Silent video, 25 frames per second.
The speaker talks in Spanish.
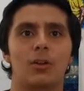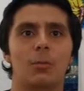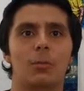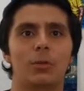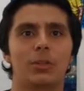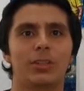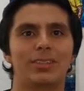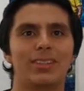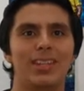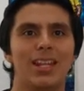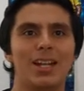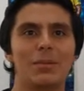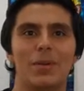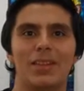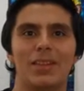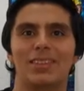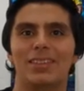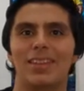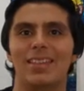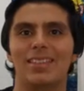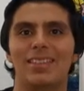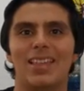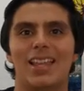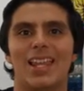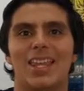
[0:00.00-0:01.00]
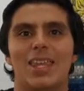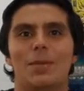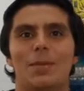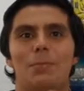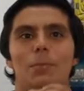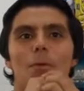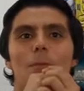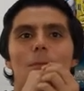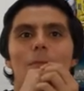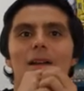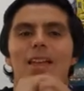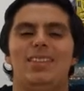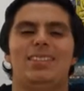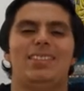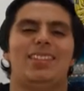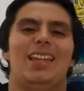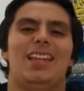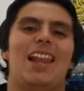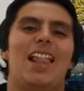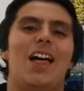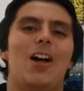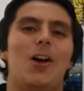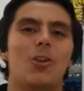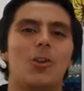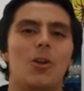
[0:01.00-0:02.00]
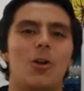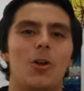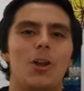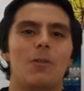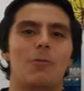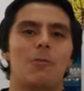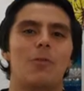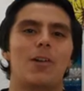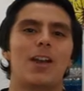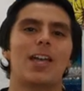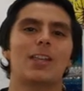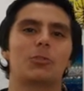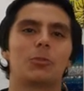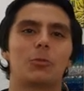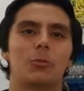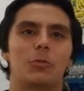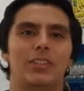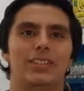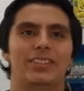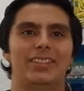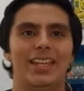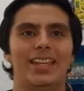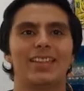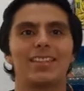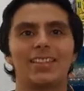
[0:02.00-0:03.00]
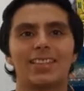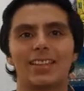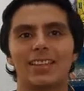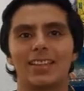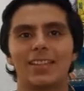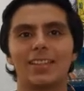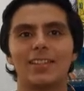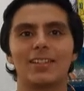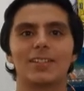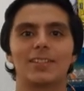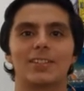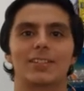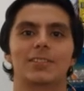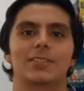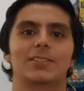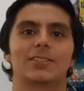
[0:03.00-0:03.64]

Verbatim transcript: como si ser presidente del equipo más salado no le fuera suficiente.